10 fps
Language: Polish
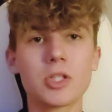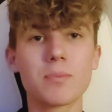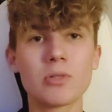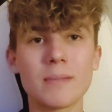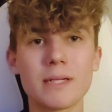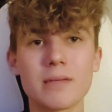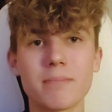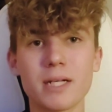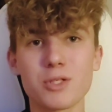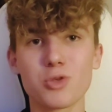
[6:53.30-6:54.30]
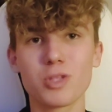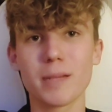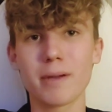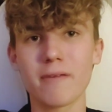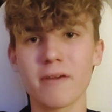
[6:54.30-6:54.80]
to było naprawdę bardzo
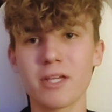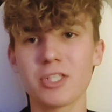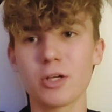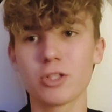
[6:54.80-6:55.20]
krótkie pojawienie się